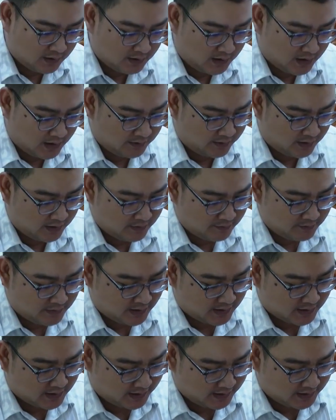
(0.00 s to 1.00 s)
tờ bản đồ số
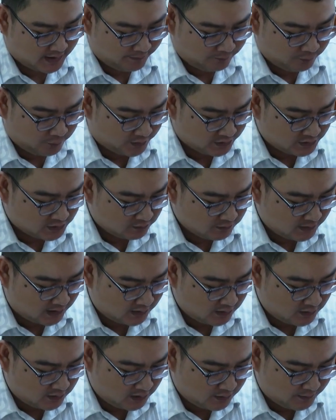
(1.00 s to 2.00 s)
hai mươi mốt, cũ
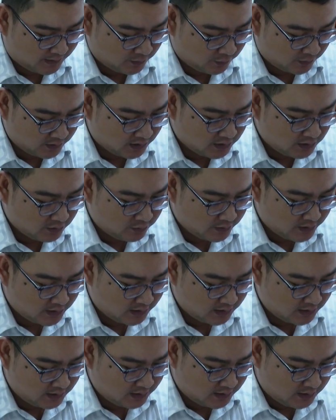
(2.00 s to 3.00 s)
mười chín, xã Long
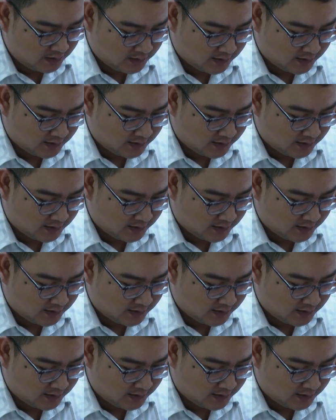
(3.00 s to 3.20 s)
Phước.